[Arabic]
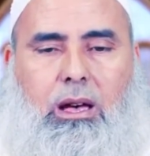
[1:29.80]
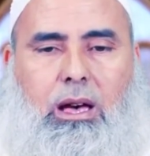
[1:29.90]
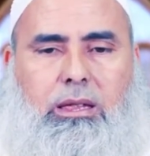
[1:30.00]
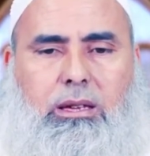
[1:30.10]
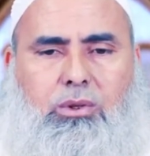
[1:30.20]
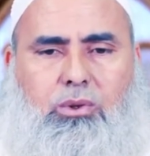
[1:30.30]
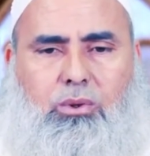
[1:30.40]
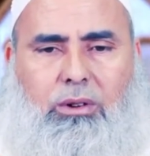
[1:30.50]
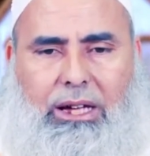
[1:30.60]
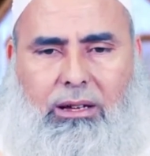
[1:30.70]
هذه
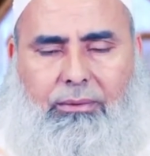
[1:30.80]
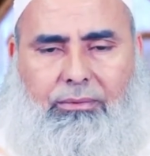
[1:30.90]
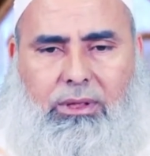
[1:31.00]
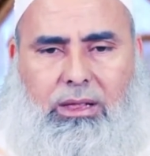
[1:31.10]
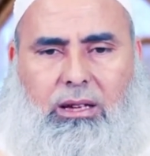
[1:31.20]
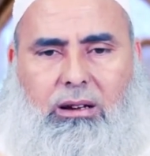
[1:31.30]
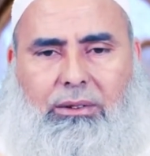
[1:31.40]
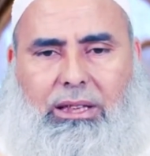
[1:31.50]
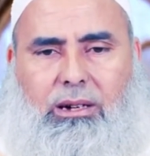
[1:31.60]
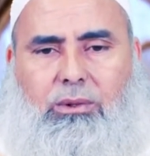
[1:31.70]
السورة
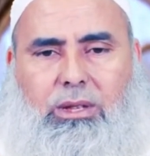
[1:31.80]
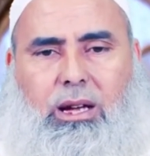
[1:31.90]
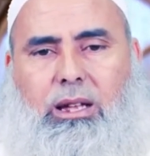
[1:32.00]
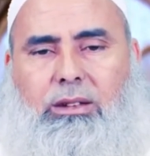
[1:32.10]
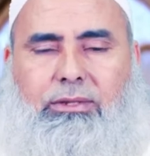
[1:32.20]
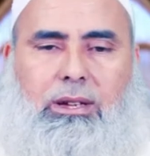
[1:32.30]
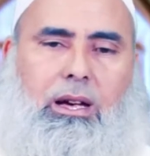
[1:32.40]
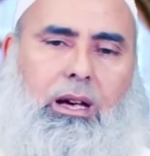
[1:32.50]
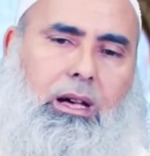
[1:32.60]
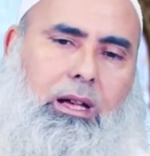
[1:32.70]
ذكر الله تعالى
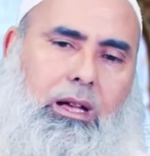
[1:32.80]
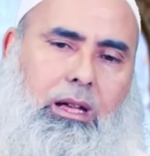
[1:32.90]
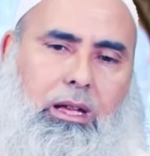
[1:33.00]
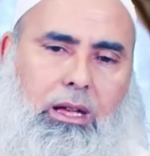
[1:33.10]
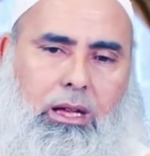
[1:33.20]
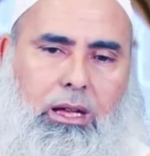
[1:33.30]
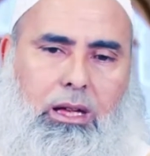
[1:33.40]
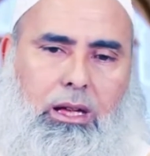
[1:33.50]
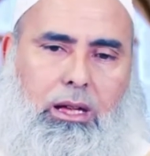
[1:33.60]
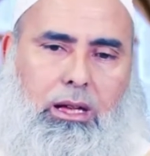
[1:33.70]
فيها
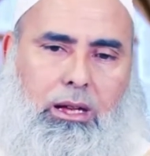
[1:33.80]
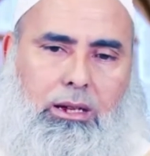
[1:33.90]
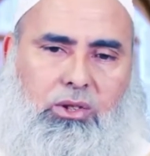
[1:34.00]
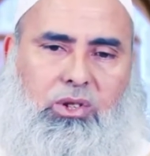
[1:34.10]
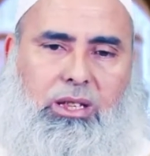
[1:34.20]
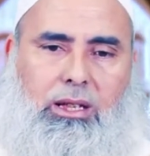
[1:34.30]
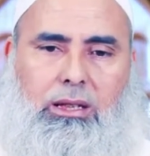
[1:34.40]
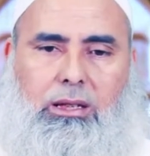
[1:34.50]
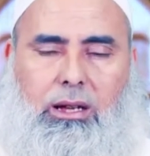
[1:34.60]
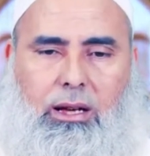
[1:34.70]
آه،
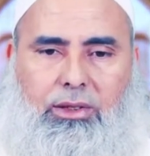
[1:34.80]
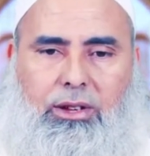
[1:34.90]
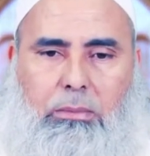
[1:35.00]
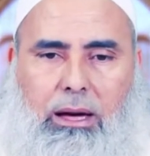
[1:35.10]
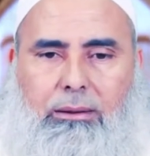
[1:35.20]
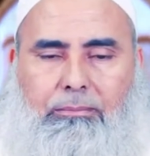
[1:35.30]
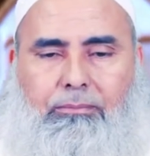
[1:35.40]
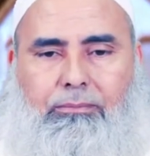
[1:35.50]
قصة عظيمة